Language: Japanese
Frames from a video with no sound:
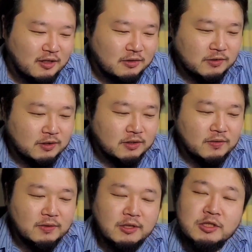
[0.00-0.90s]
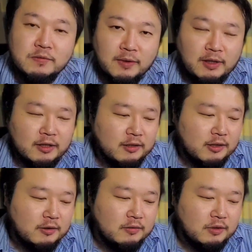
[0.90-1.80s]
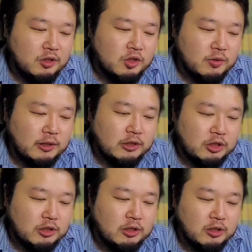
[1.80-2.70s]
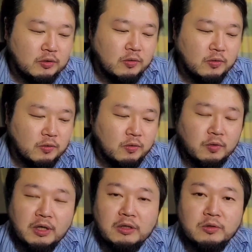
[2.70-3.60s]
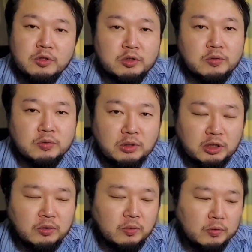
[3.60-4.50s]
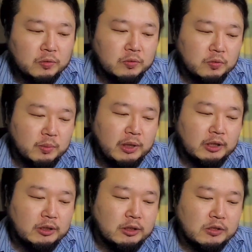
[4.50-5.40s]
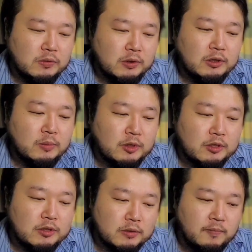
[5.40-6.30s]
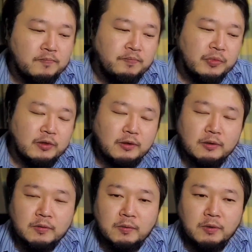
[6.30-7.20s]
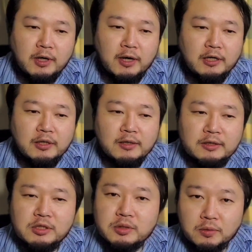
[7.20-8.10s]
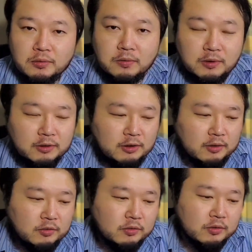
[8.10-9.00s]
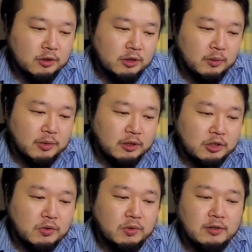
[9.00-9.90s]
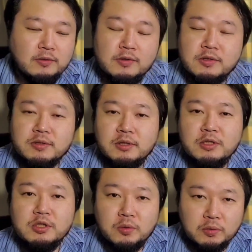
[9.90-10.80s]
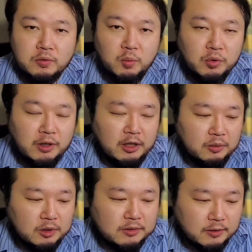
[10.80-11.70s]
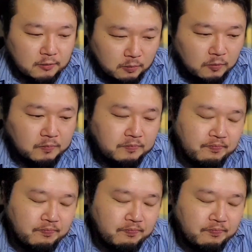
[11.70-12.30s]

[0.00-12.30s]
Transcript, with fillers: そしてストレージは128、256、512というバリエーションになってます。簡易エディションとなっている、まあ、ストリックスエディションというものがありますけども、